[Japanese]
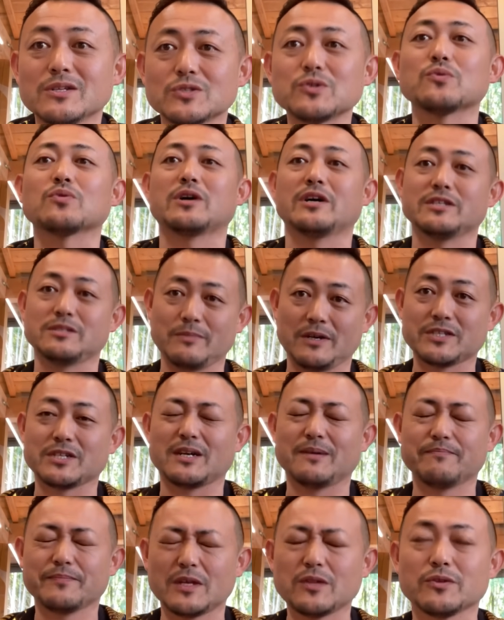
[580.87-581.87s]
ちょっと感じまし
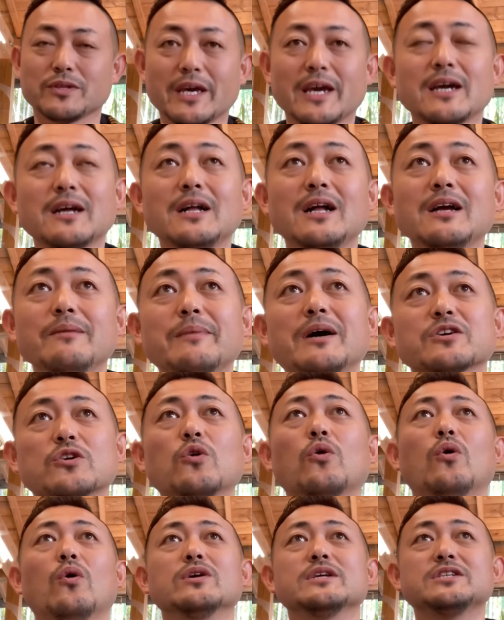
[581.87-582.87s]
たなので、まあ、
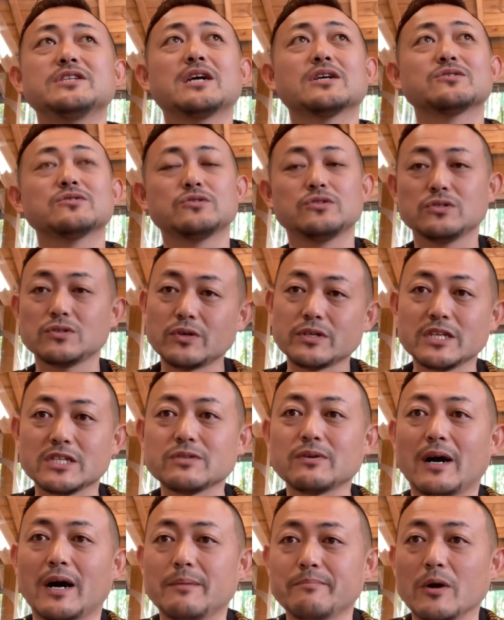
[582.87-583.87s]
今日1月15日
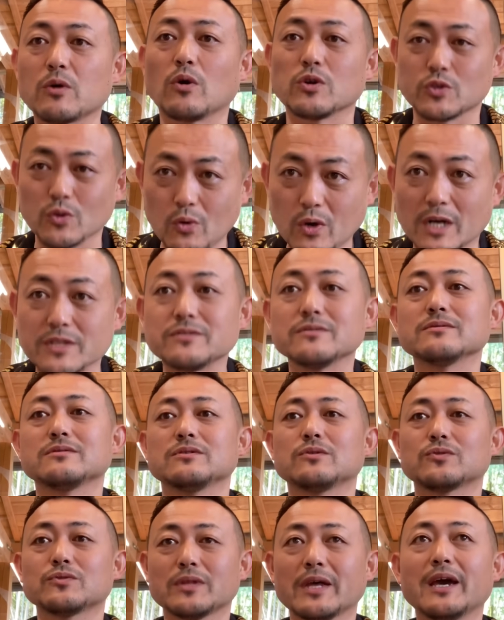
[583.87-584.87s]
は、まあ、小正月って
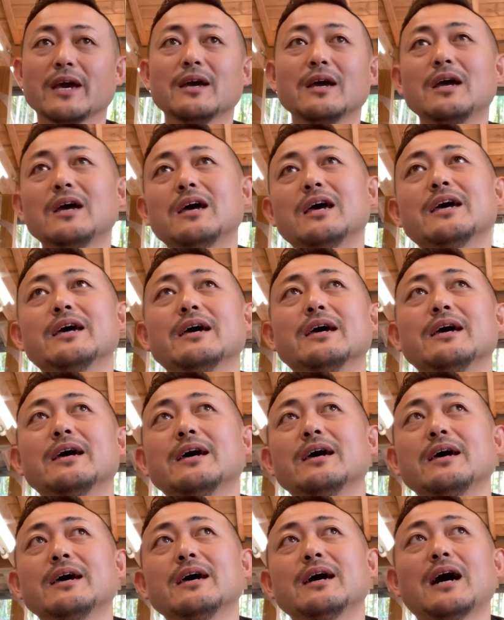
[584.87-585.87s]
いうことで、
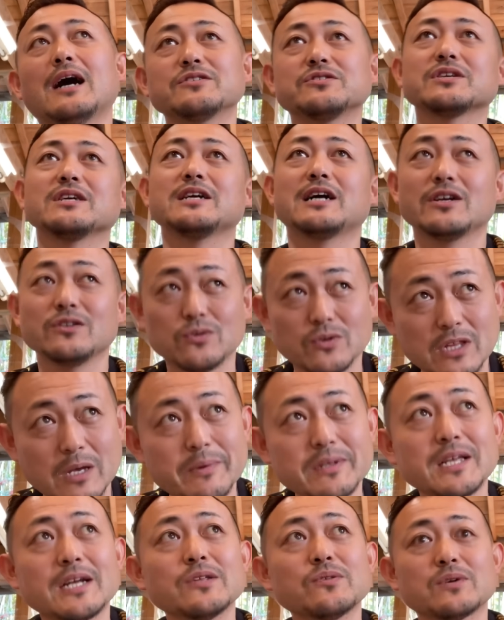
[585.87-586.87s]
えー、小豆粥を食
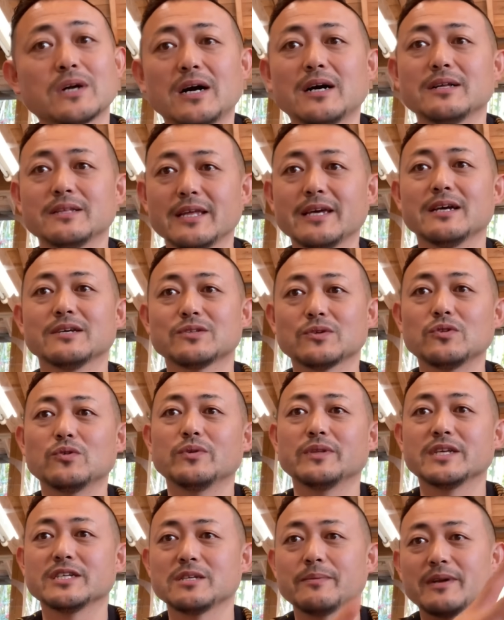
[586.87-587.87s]
べたりとか、ね、その
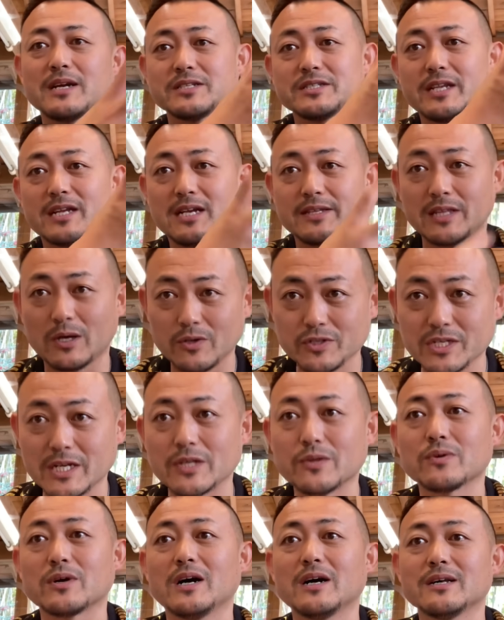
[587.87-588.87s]
上で締め飾り直した
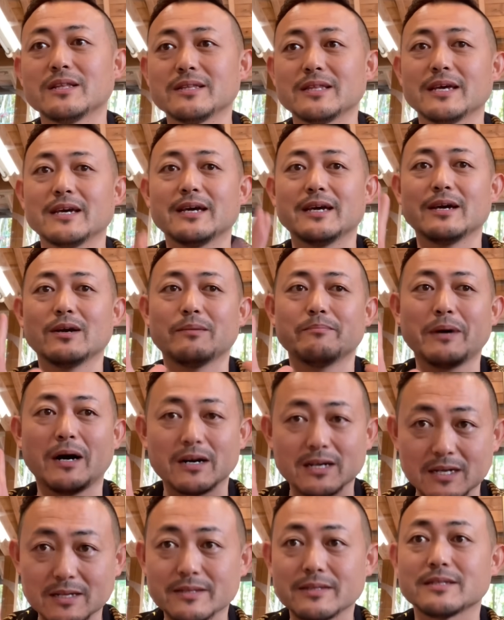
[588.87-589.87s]
りとかで
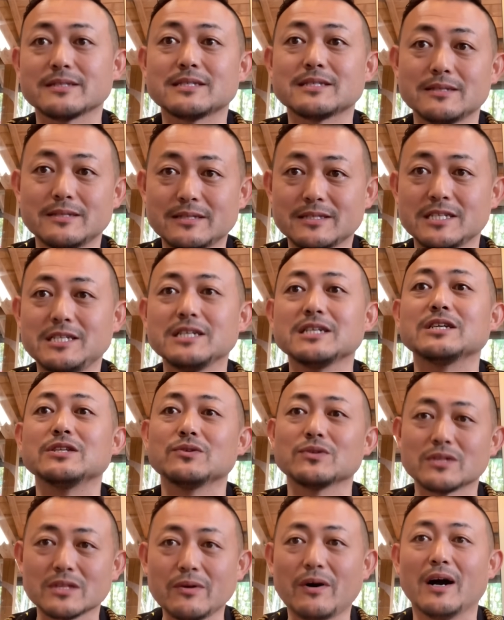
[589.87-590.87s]
まあ地域に
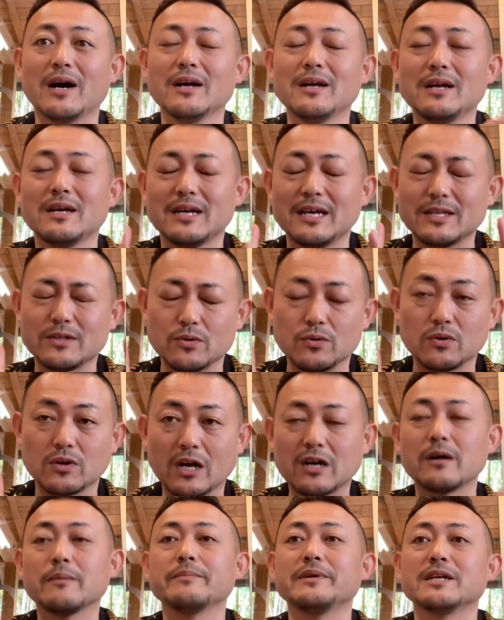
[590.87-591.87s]
よっては、えーと、
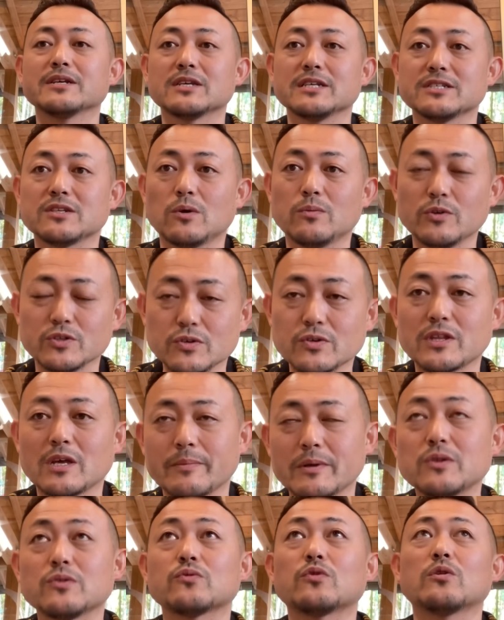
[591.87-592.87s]
鏡開きしてお餅を食
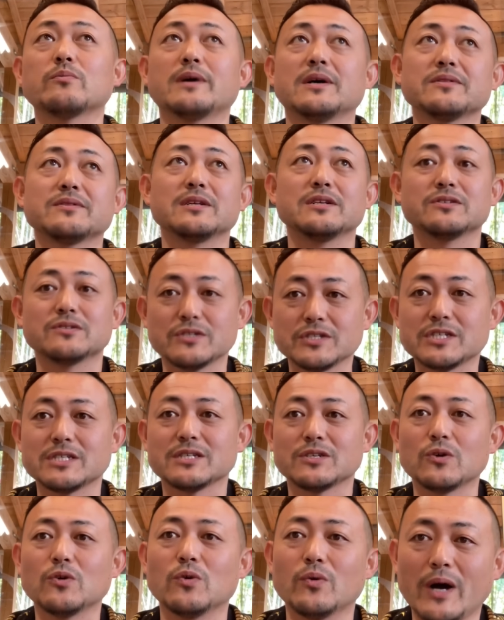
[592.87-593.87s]
べるところもあったりするし
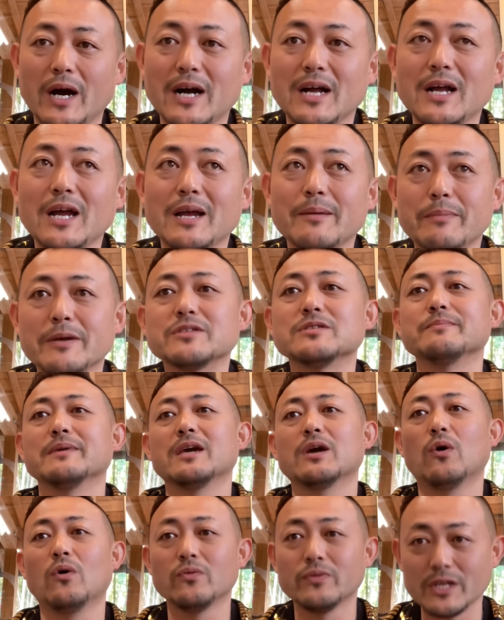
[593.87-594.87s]
今日は別
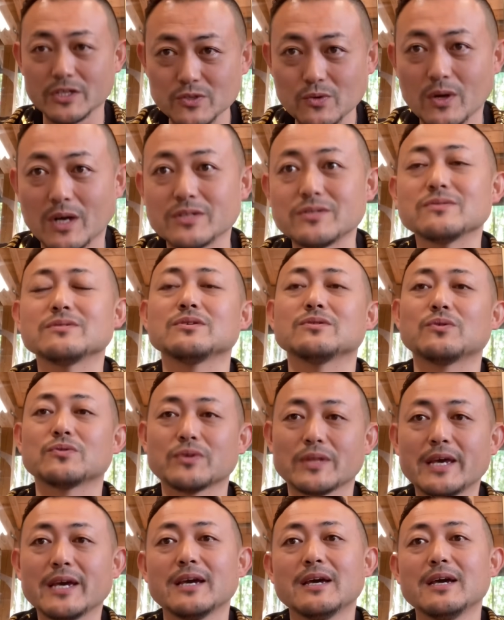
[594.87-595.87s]
名女正月っていうこ
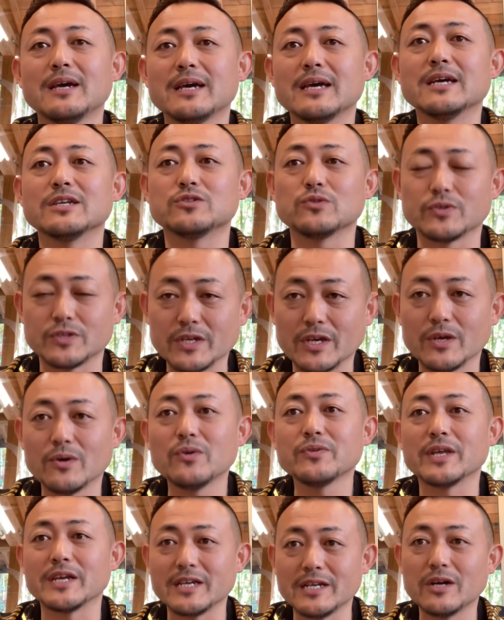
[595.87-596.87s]
とで、えー、女性
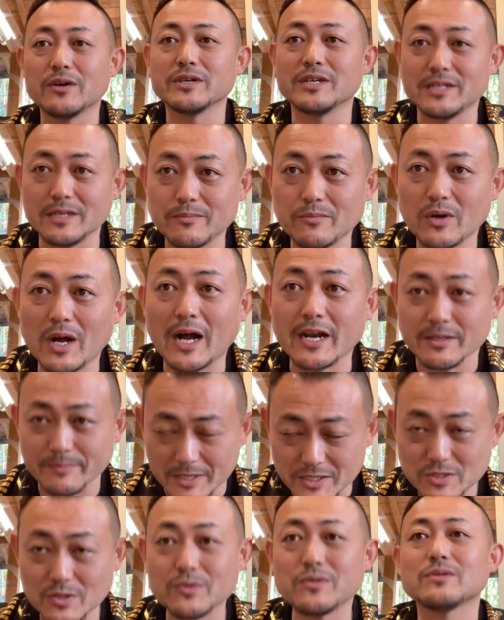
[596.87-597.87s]
をねぎらう日あり
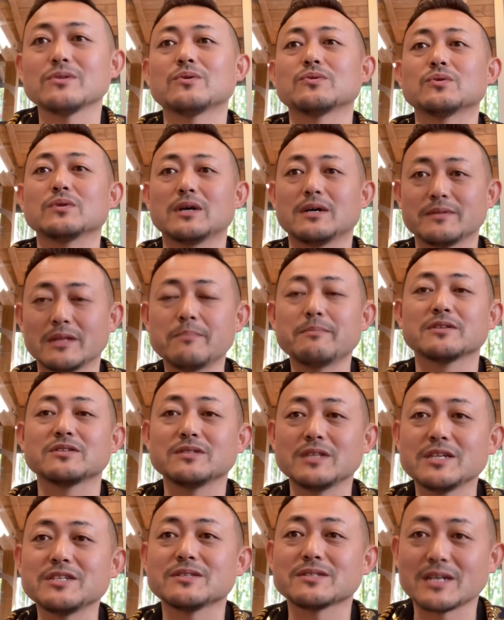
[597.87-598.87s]
ますよっていうことが年末
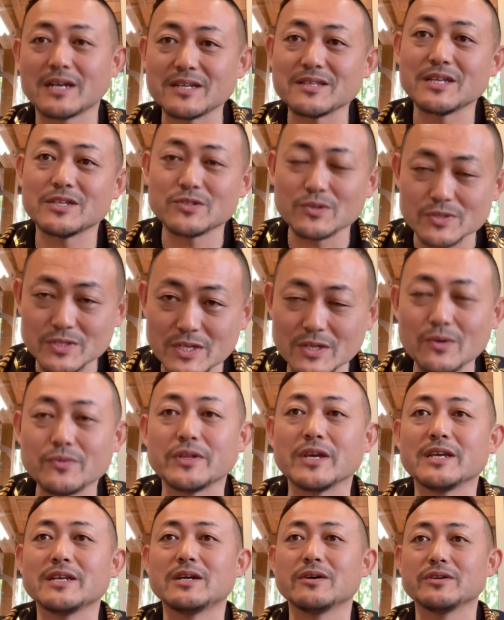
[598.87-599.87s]
年始疲れた女性を
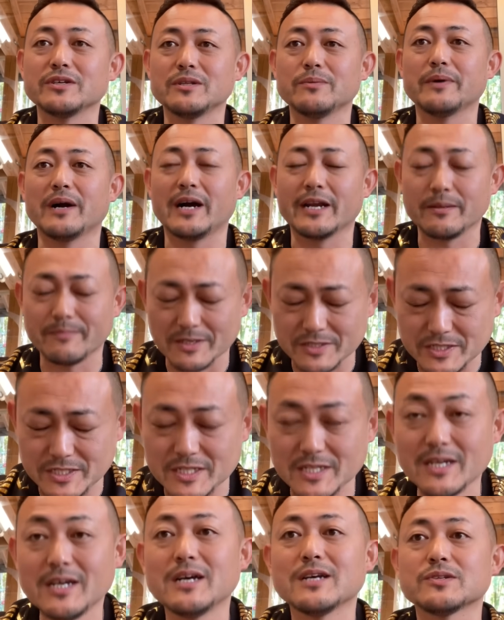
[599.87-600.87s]
ねぎらう日でもあります
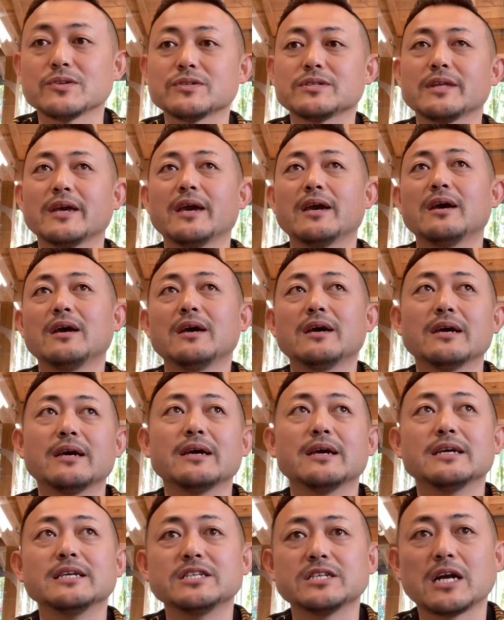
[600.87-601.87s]
しそして、え
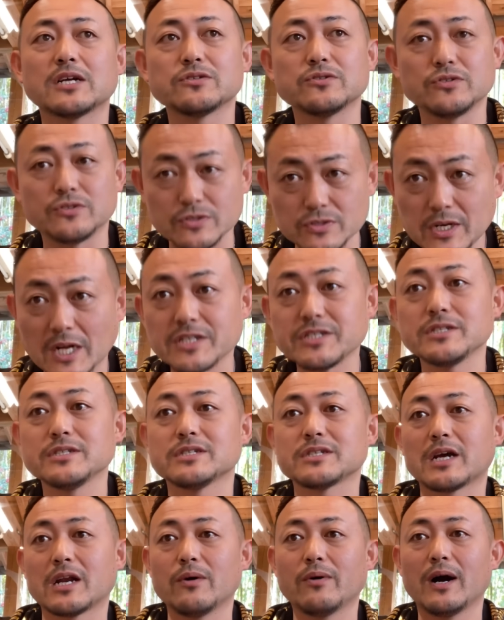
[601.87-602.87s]
えー、1月18
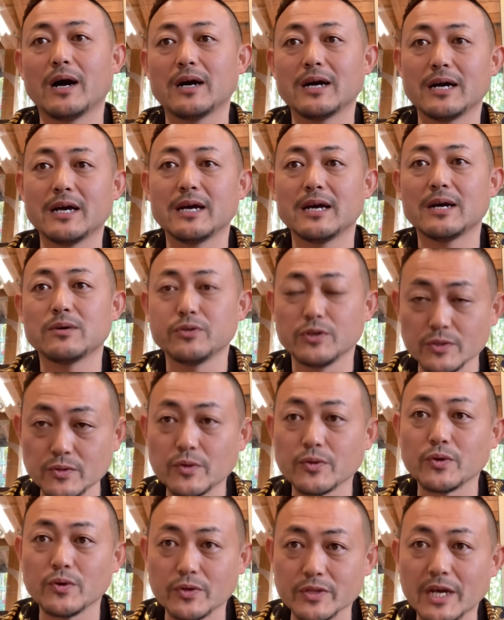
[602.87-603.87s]
日からは、えー、冬
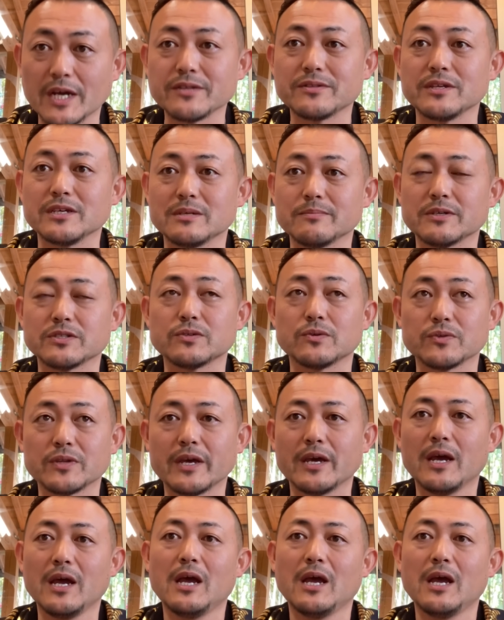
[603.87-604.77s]
の土曜に入っていきますので、